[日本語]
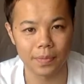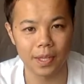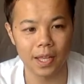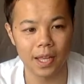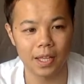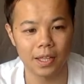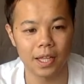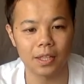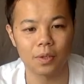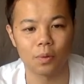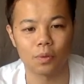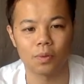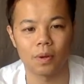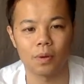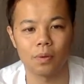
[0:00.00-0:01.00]
でなんて
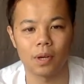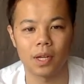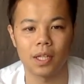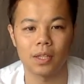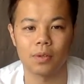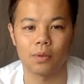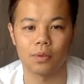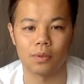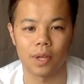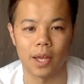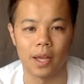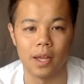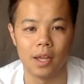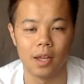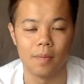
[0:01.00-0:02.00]
断ろうかなってこと
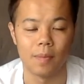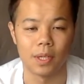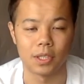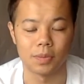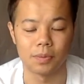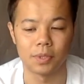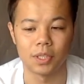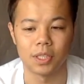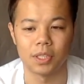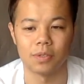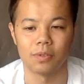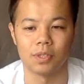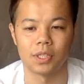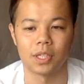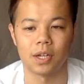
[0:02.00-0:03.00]
で、まあ、自分自身
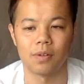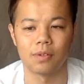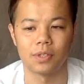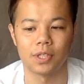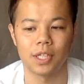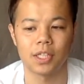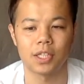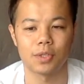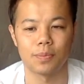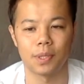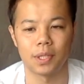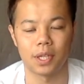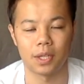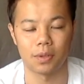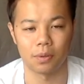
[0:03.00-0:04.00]
の時間を費やしてし
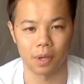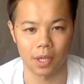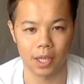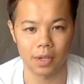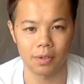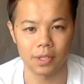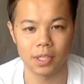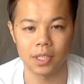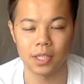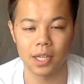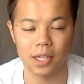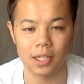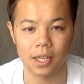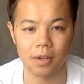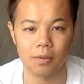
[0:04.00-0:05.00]
まったりとか逆に
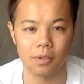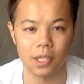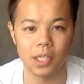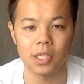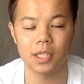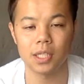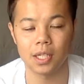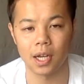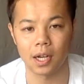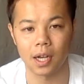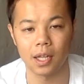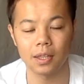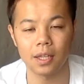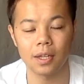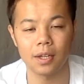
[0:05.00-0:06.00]
ね結構イージーな
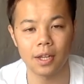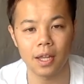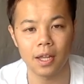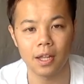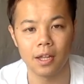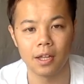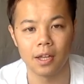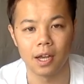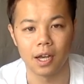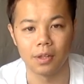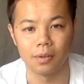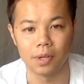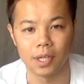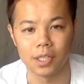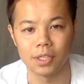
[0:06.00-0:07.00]
簡単なねあ
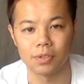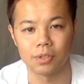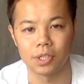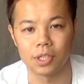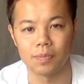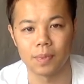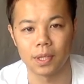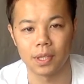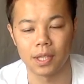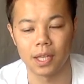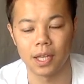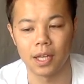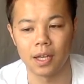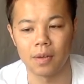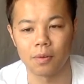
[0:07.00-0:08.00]
の返事をしてしまっ
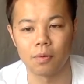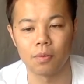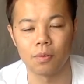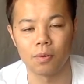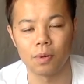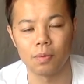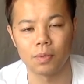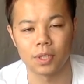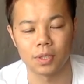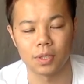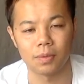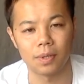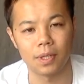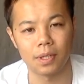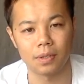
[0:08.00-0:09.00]
てあ今後俺も誘
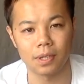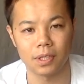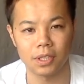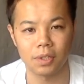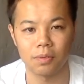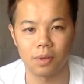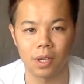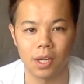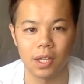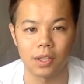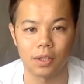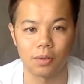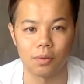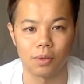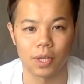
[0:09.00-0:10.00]
われなくなっちゃうのかなっ
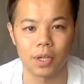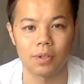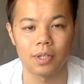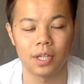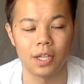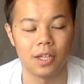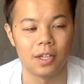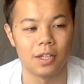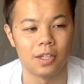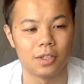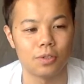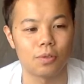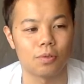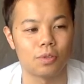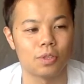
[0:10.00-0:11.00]
てこう逆に
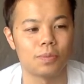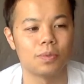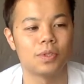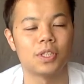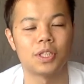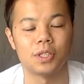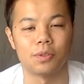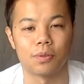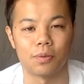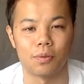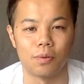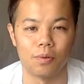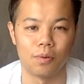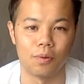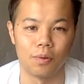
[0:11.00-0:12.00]
ちょっとこう自分自身を
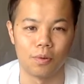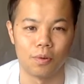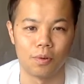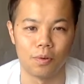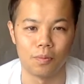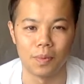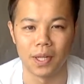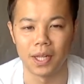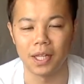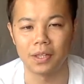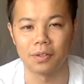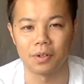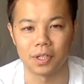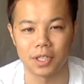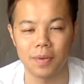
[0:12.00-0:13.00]
こう、まあ、
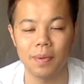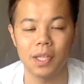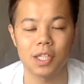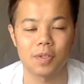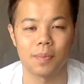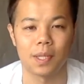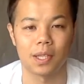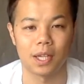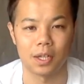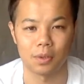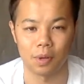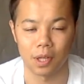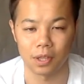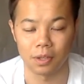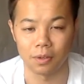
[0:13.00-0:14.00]
ていうか責めてしまったりと
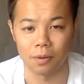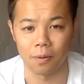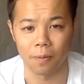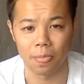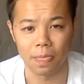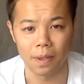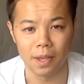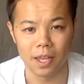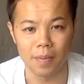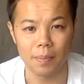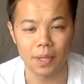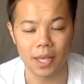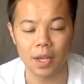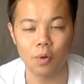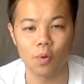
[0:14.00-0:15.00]
かっていうのはやっぱ
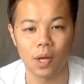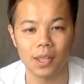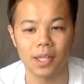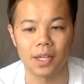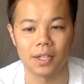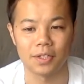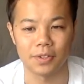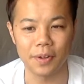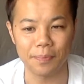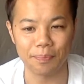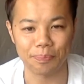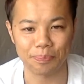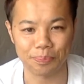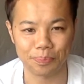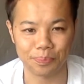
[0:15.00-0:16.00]
り結構あったんですよ
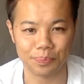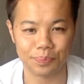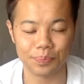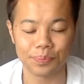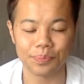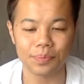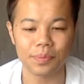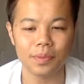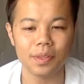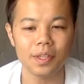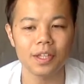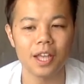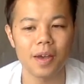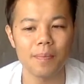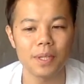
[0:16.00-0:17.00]
ね。
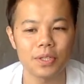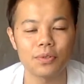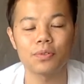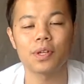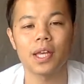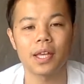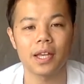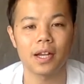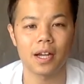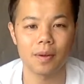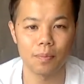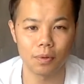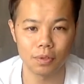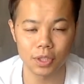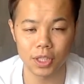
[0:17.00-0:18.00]
でやっぱりその経験から
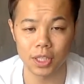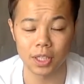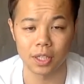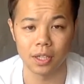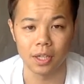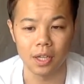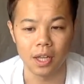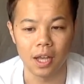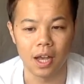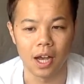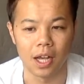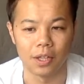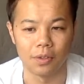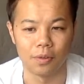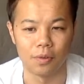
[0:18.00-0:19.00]
僕自身、
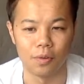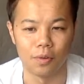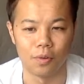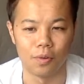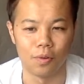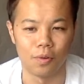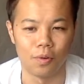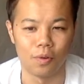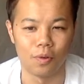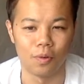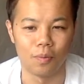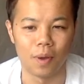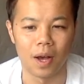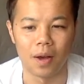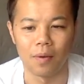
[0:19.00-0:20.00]
あの
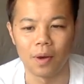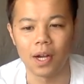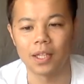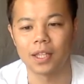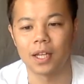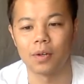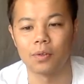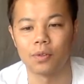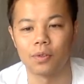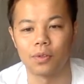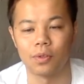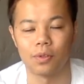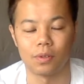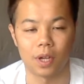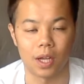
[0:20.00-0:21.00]
まあ、分かったこととい
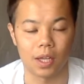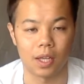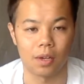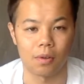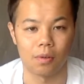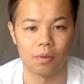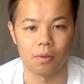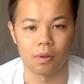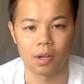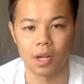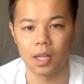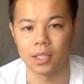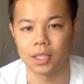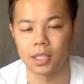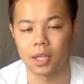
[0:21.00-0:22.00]
うか結構
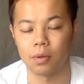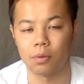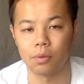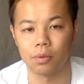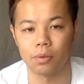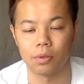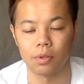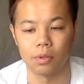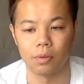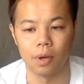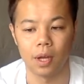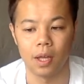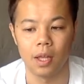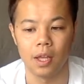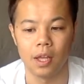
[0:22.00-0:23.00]
感じたことというのは
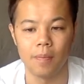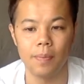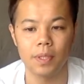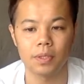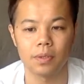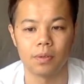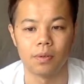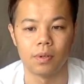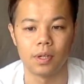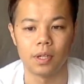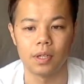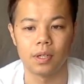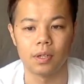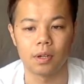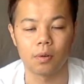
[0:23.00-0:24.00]
やっぱりその
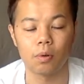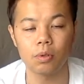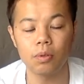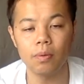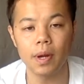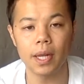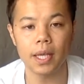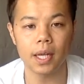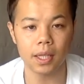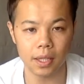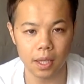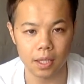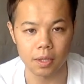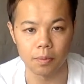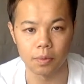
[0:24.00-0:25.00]
断り
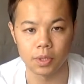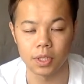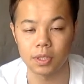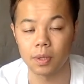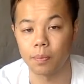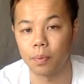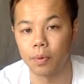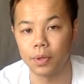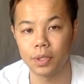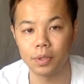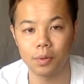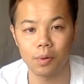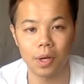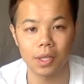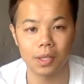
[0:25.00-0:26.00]
方にも実は
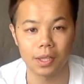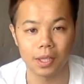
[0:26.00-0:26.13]
ポイントがあっ